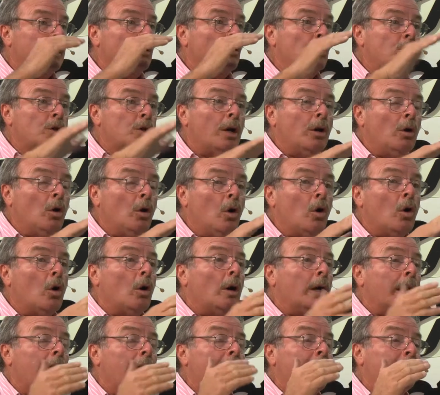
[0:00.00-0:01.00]

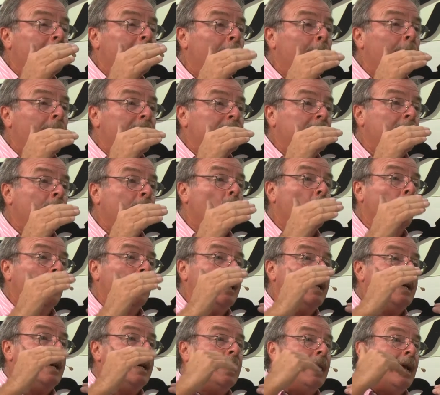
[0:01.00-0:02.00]
están basando
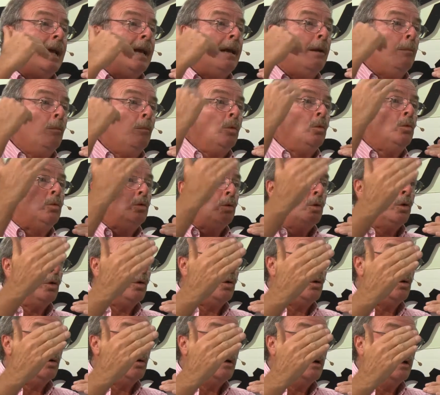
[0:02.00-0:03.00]
que el,
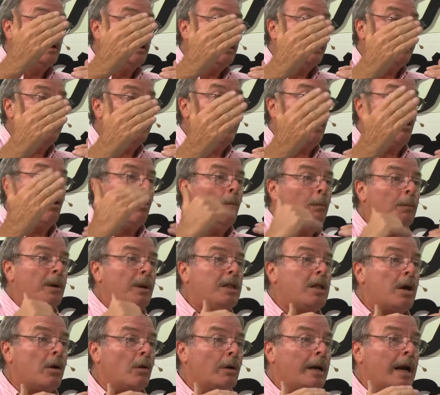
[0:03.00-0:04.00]
mundo que
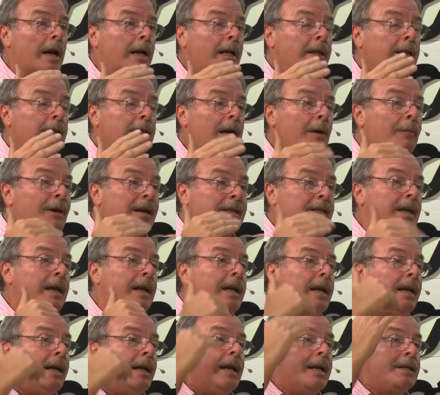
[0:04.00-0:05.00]
compite con Argentina va a
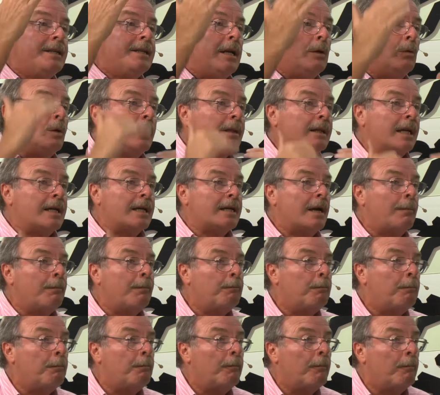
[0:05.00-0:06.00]
seguir creciendo a tasas
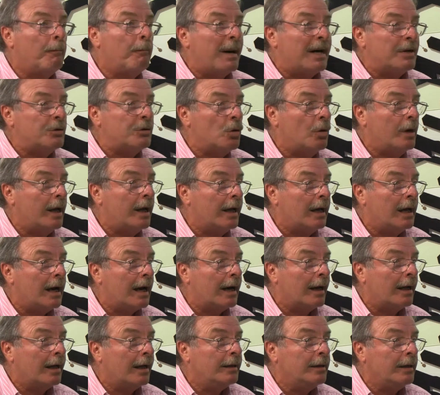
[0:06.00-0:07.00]
mayores que la
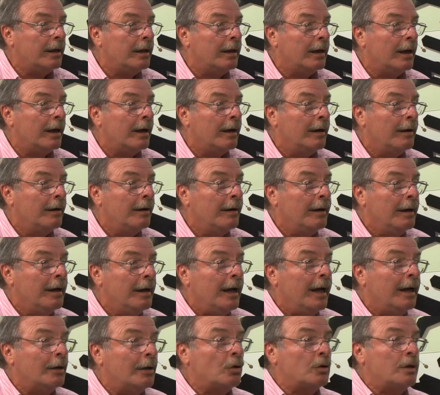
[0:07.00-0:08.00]
Argentina.
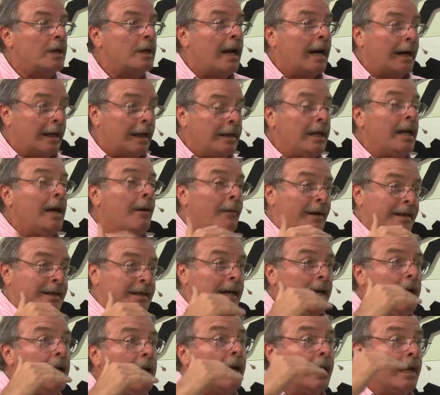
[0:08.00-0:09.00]
Entonces la Argentina va a
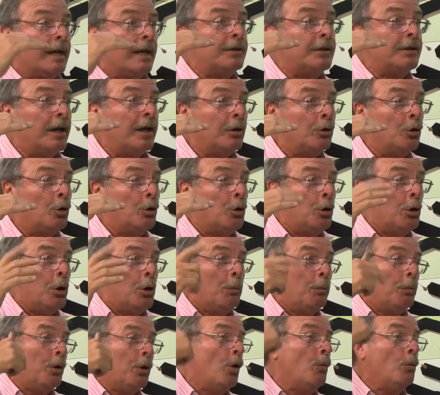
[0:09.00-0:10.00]
seguir creciendo,
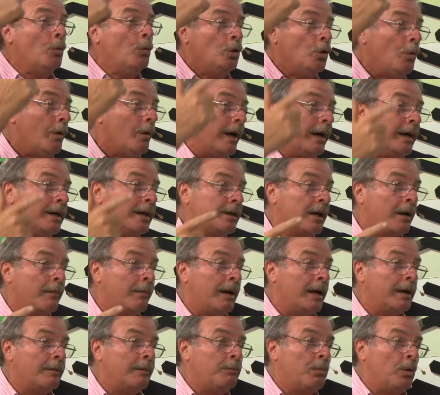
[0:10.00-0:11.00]
pero el mundo va a crecer mm.
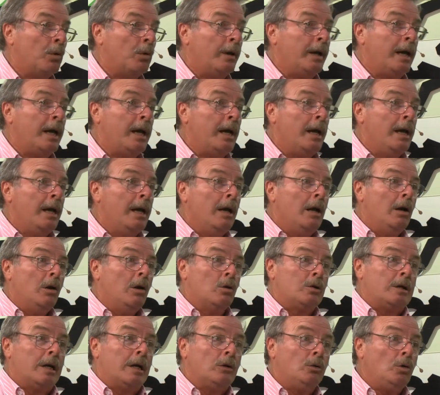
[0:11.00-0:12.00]
más, porque
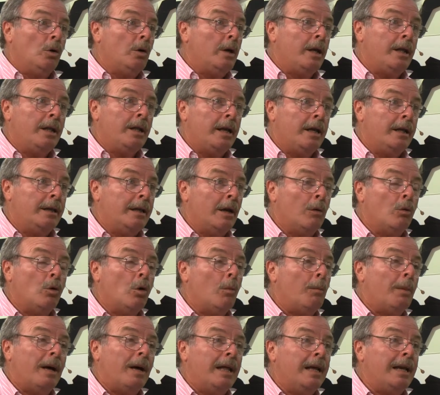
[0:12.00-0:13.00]
los actores de,
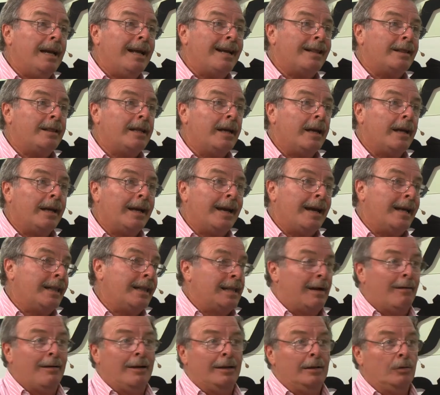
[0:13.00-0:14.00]
Europa del Este que
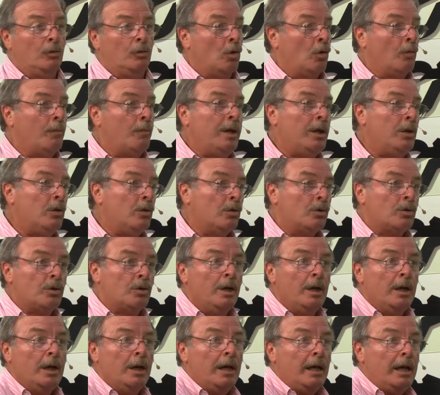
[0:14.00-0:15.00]
estaban dormidos
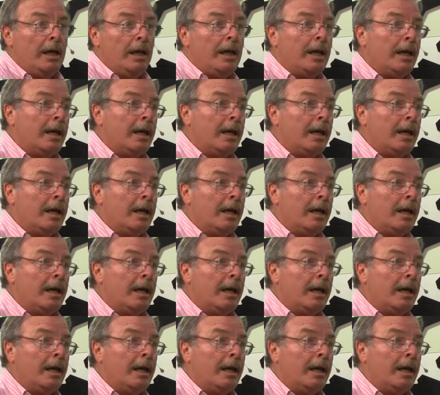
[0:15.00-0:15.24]
y que